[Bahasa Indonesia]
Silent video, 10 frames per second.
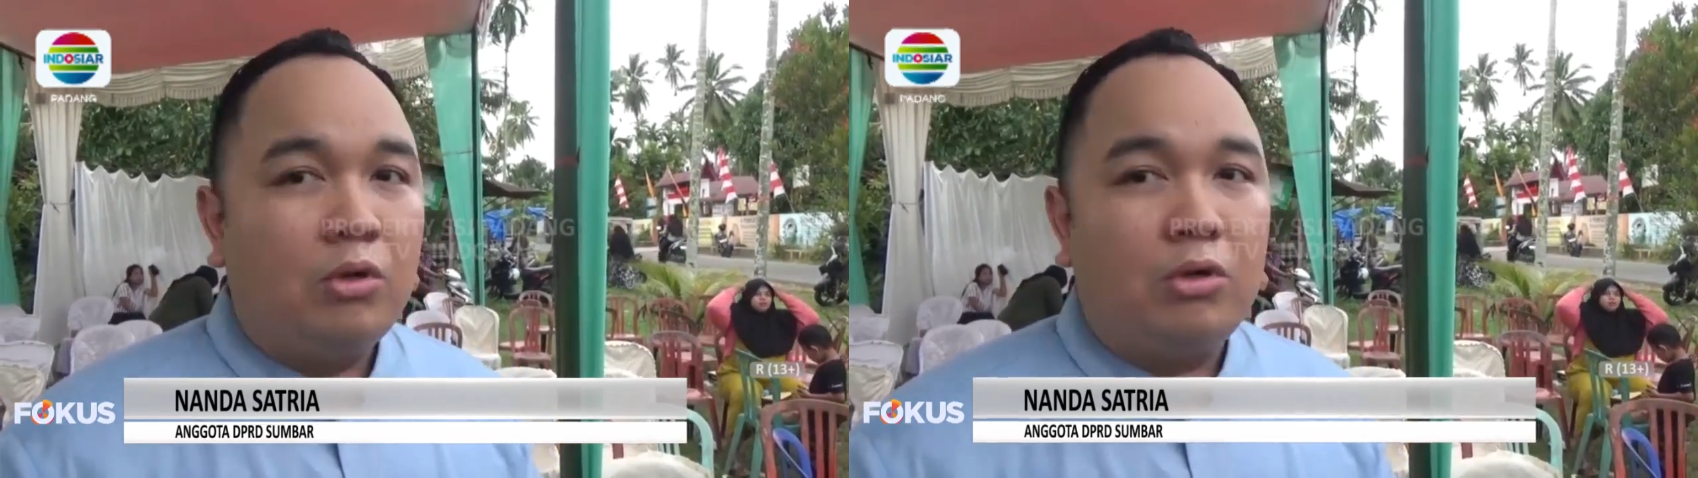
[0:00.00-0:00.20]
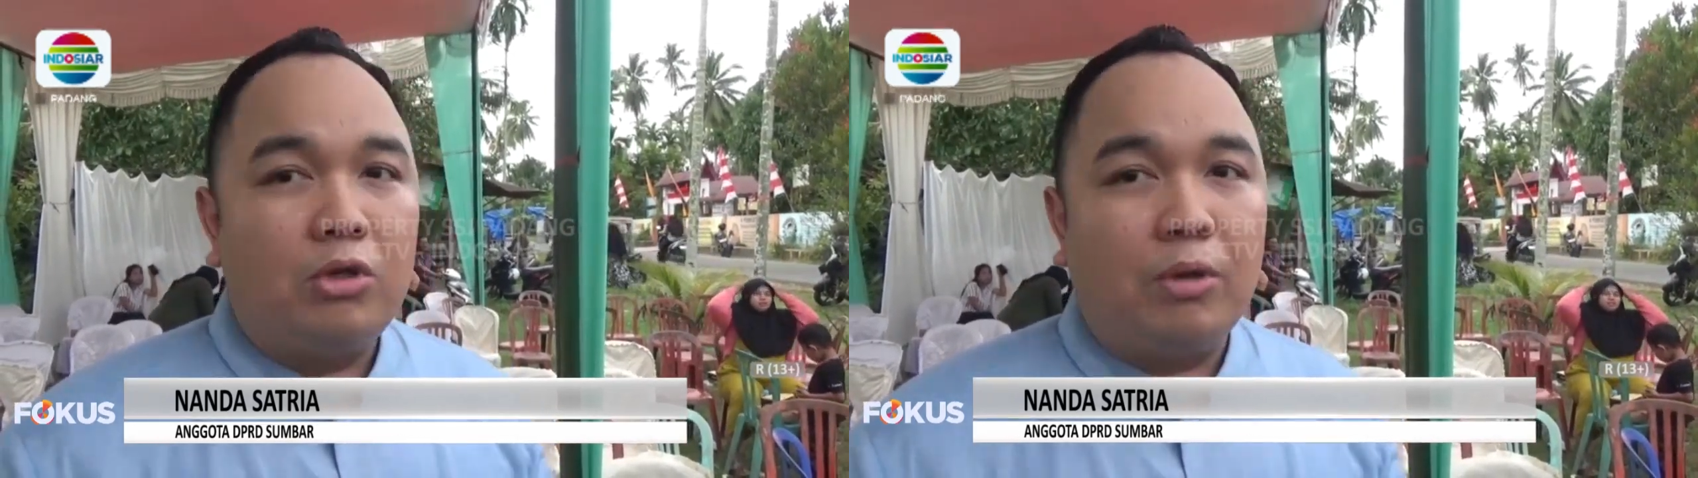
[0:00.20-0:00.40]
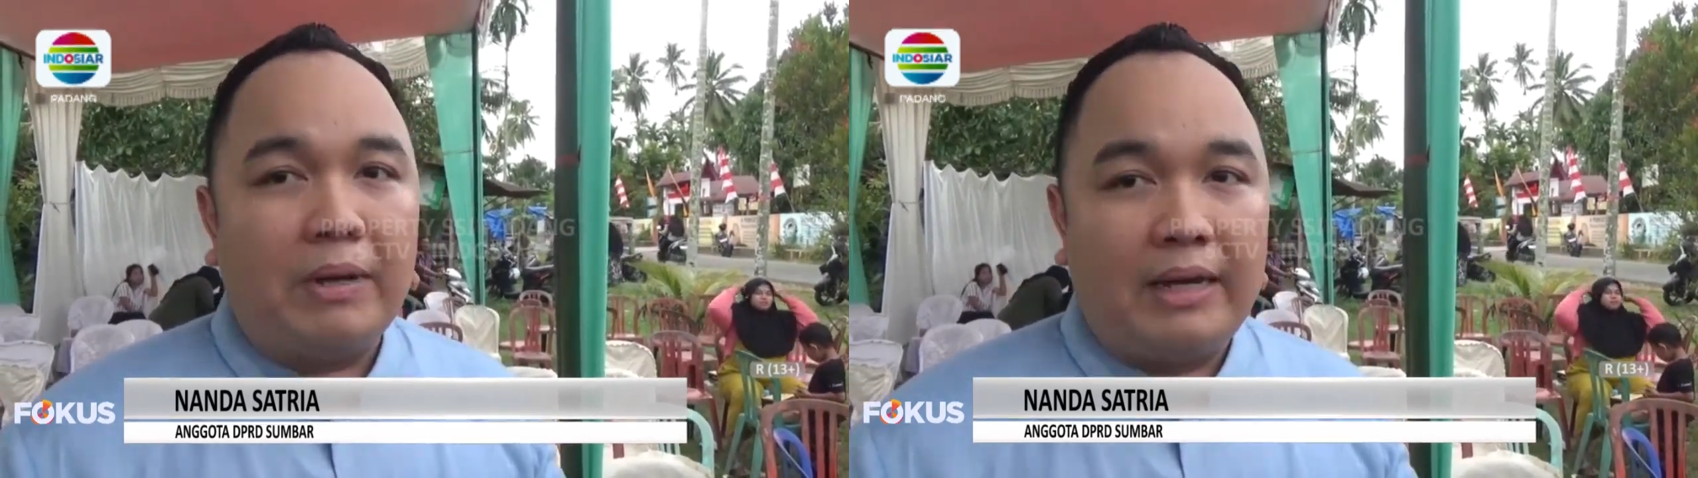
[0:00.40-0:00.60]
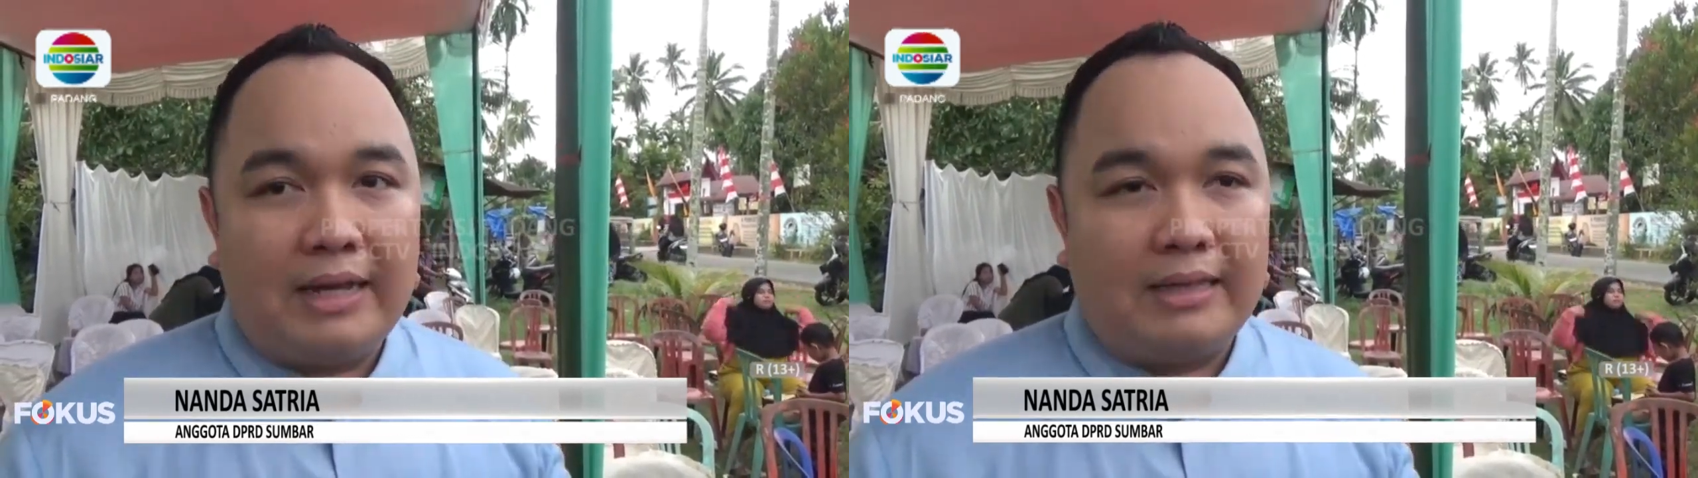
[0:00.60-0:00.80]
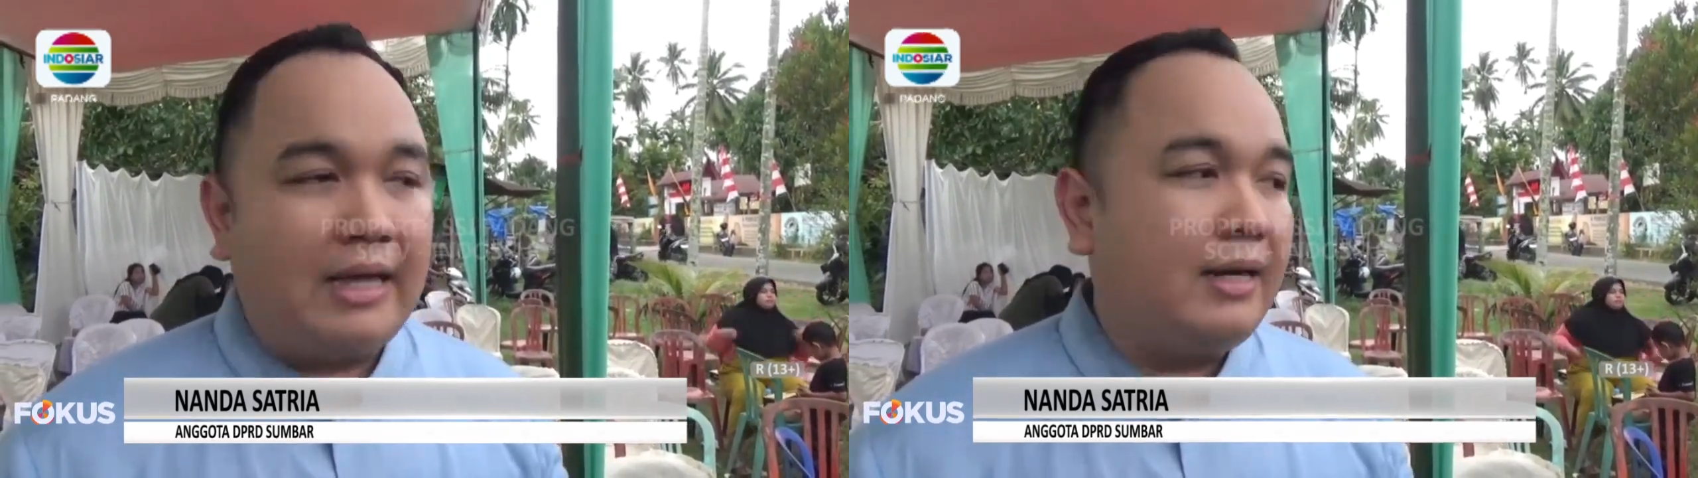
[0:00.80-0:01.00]
untuk
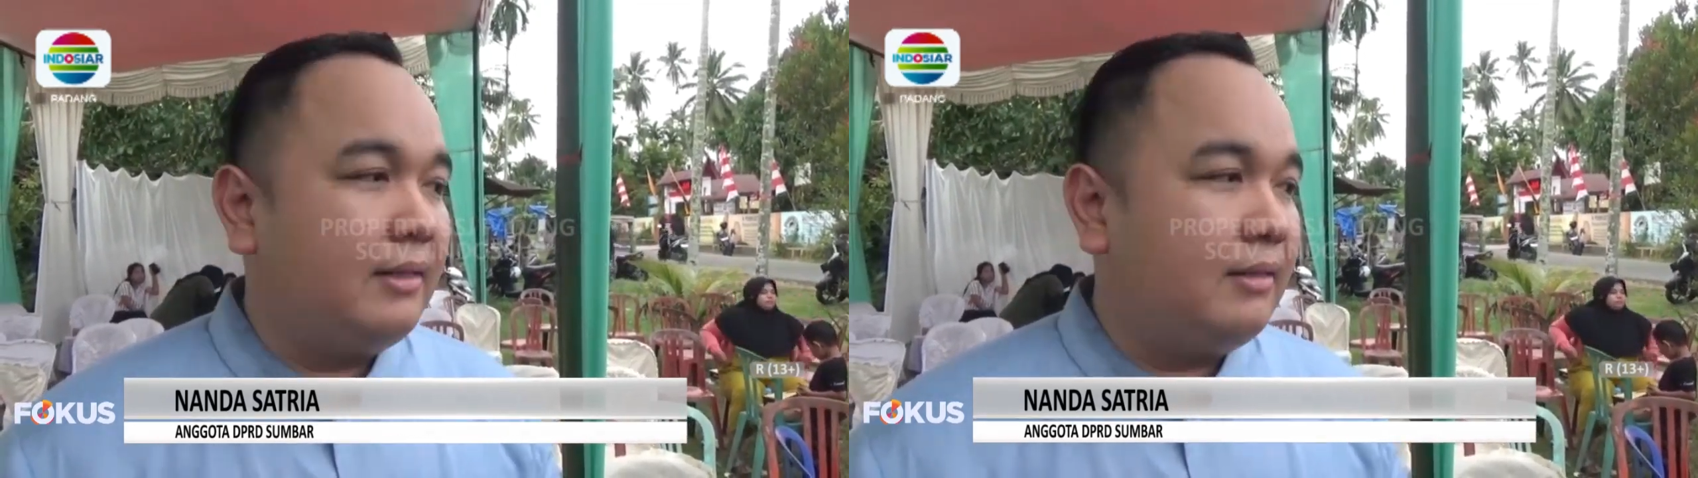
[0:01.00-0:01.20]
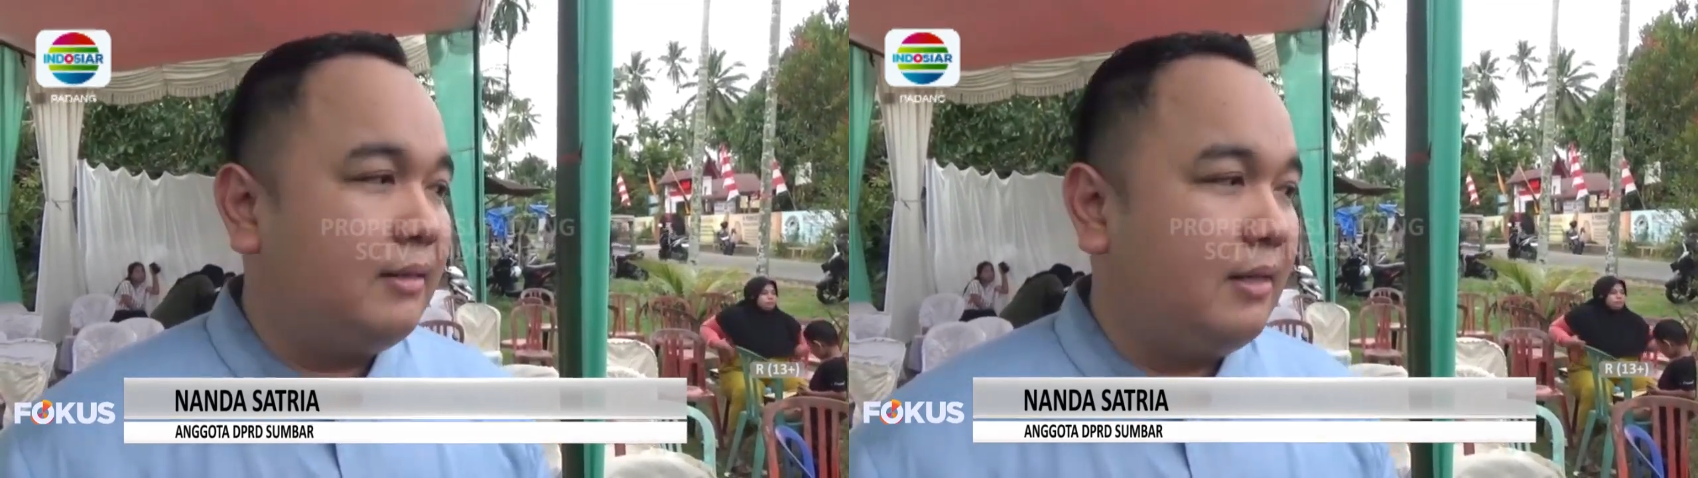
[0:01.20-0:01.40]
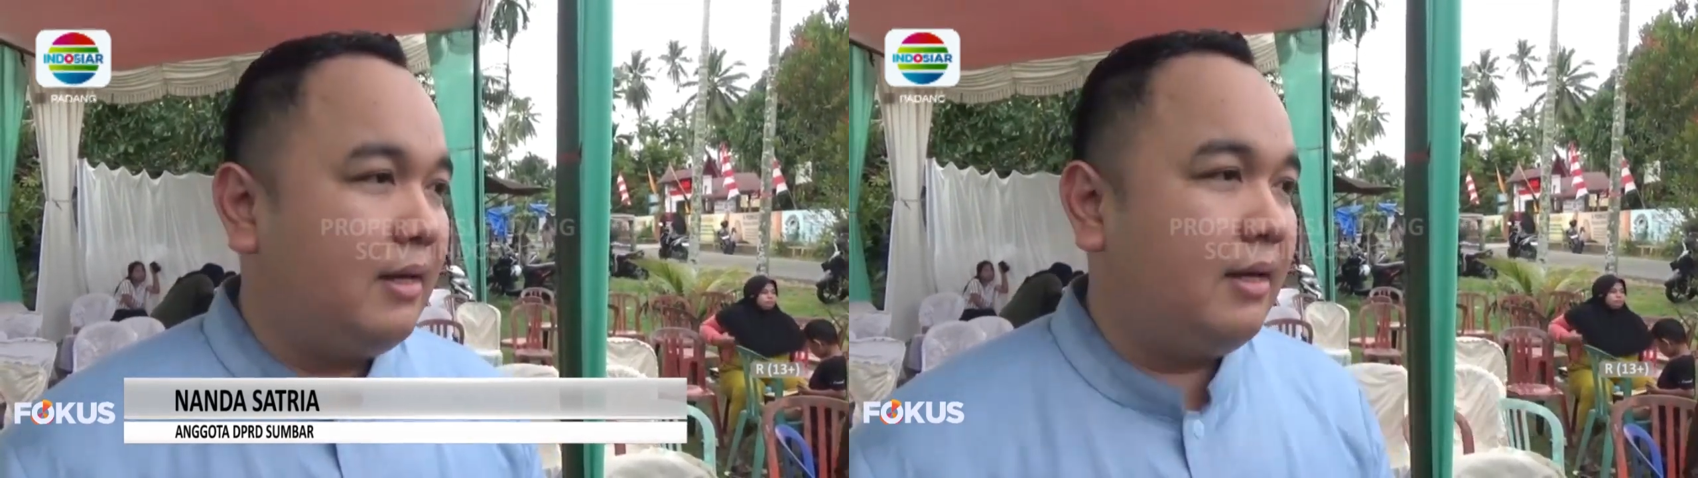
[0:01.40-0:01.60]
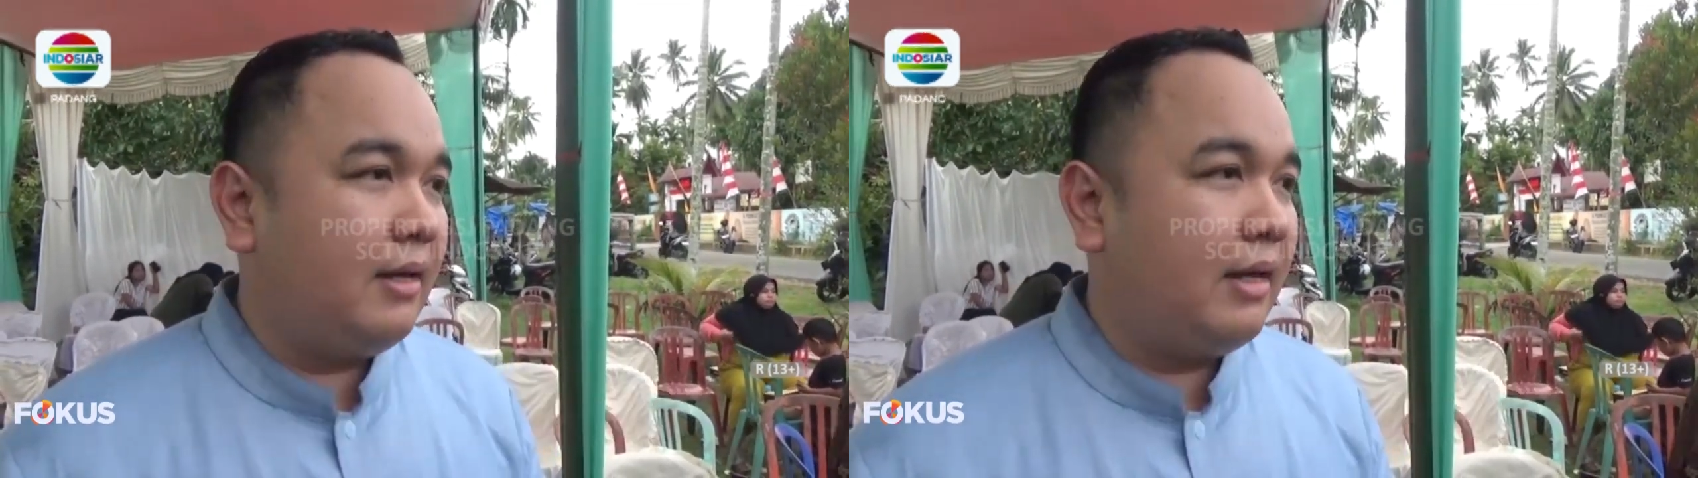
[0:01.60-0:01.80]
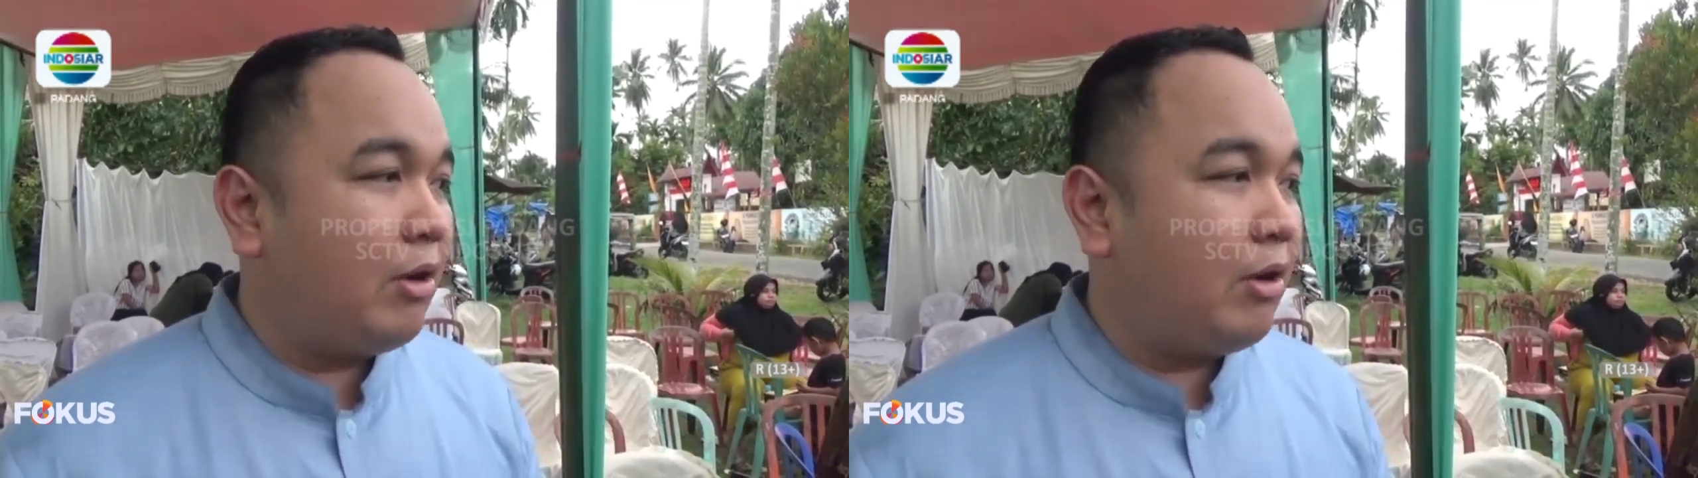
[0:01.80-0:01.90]
peningkatan uh,